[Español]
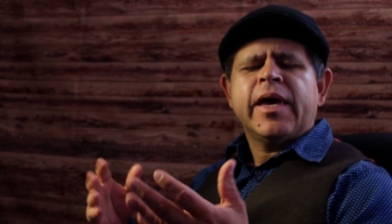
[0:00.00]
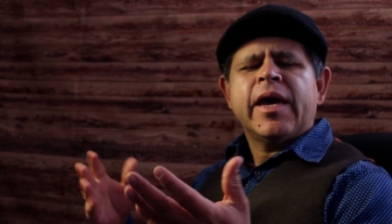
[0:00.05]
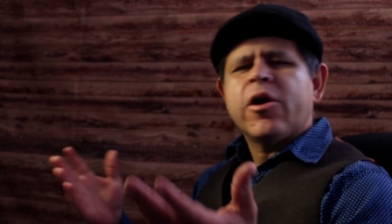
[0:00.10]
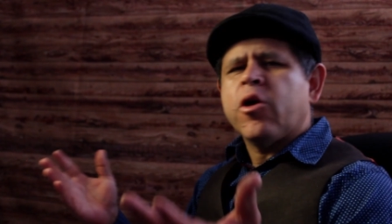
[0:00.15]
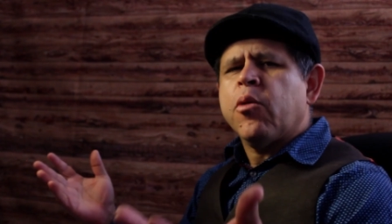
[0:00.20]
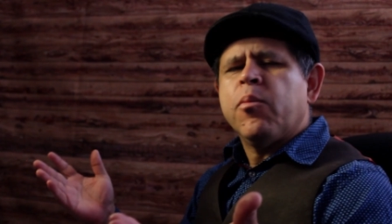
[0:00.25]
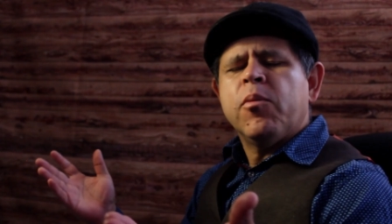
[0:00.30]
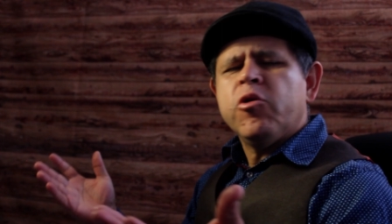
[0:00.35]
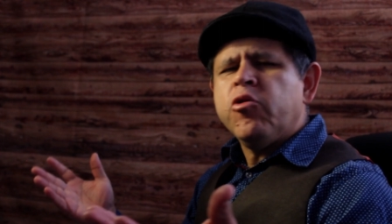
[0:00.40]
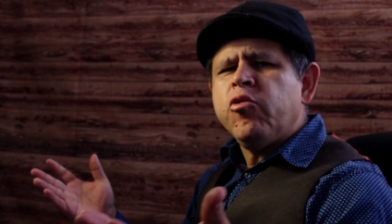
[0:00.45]
Que
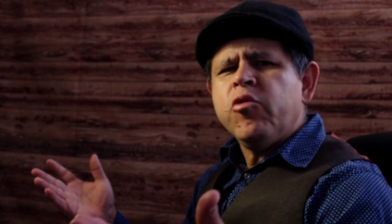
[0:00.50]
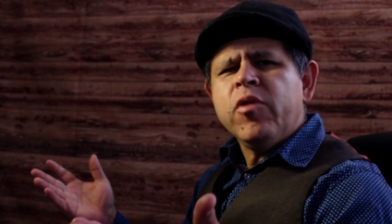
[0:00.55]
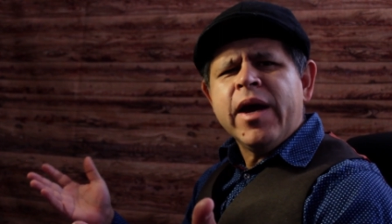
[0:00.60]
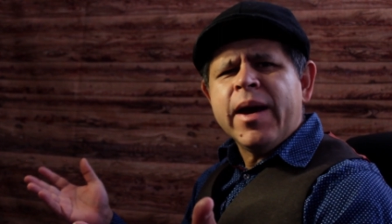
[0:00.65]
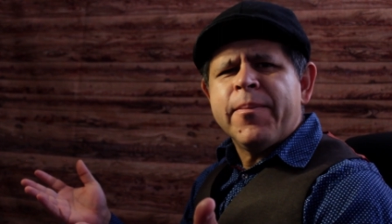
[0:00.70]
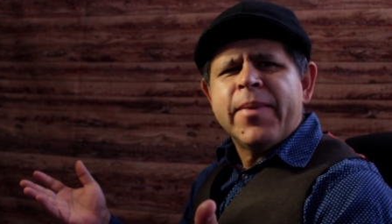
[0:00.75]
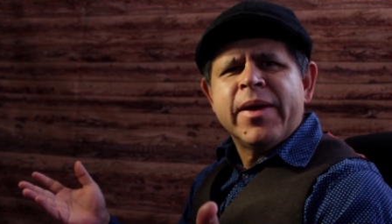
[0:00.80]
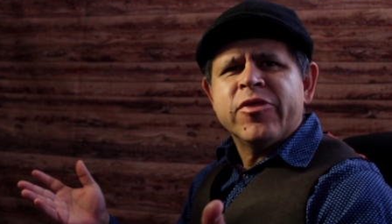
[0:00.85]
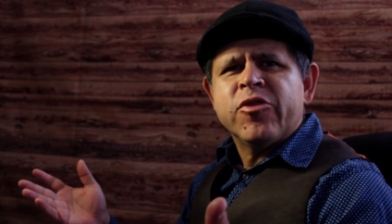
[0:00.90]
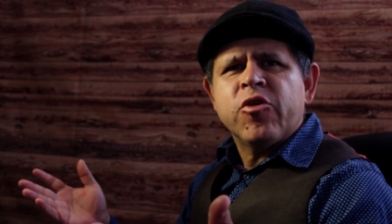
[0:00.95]
como nunca
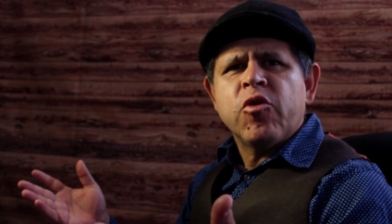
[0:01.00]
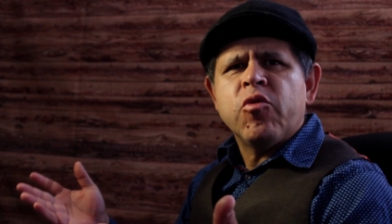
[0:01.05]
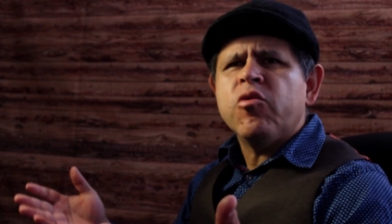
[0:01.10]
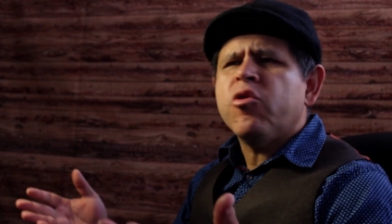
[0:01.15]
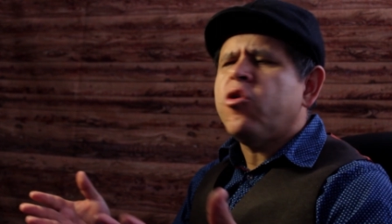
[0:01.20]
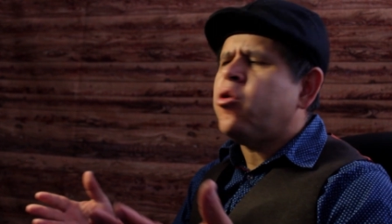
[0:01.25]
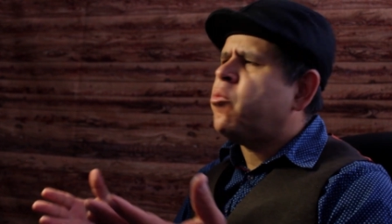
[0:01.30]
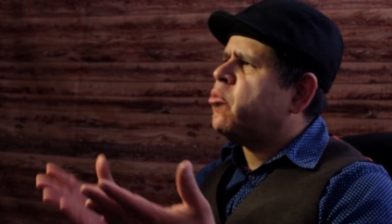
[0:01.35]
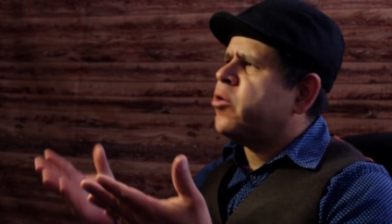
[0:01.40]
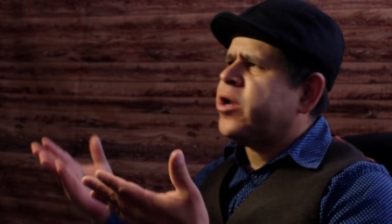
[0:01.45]
mandó un
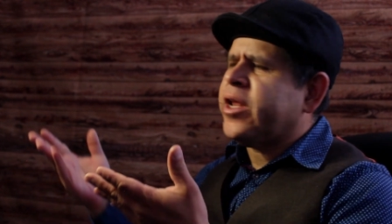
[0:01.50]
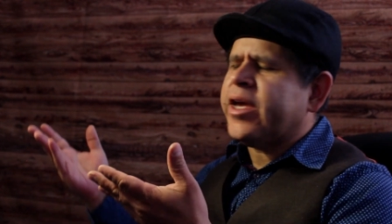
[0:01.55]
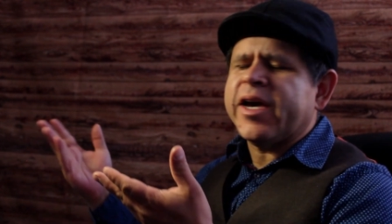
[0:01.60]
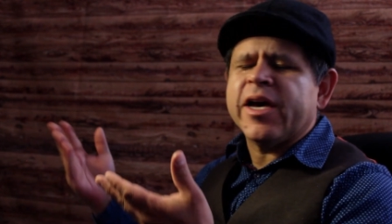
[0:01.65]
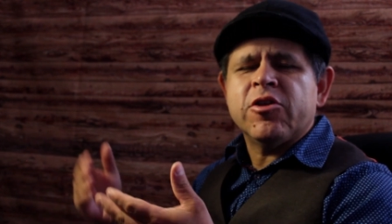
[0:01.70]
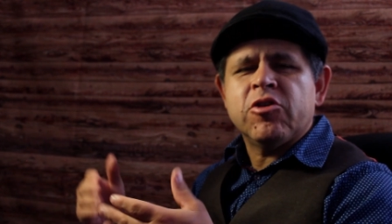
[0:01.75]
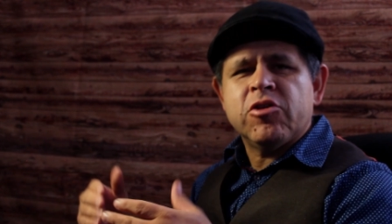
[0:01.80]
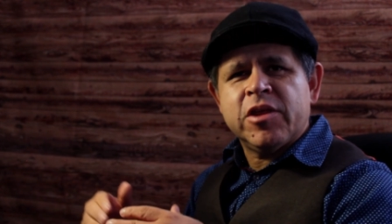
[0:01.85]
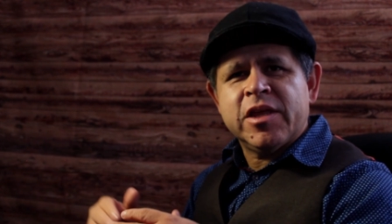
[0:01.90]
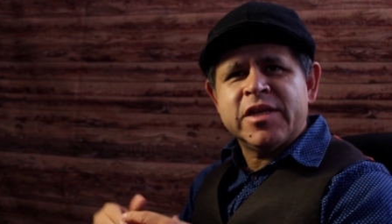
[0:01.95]

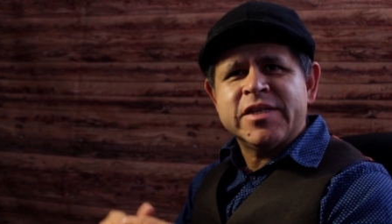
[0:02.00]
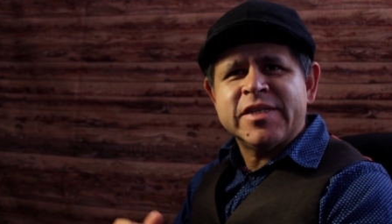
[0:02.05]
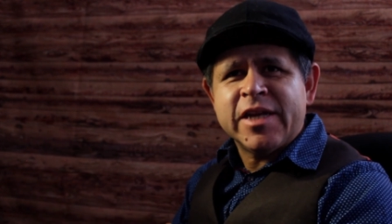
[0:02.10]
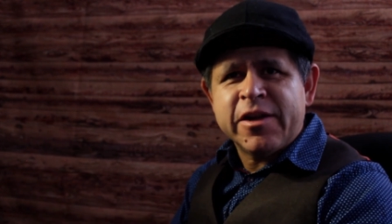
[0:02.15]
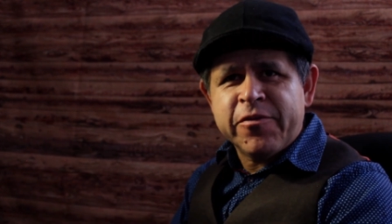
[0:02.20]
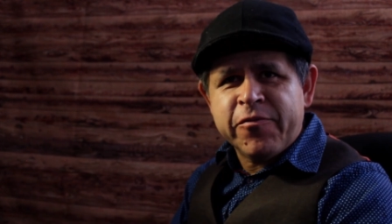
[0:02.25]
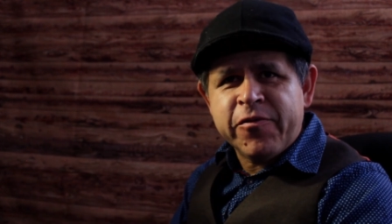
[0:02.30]
comunicado desde el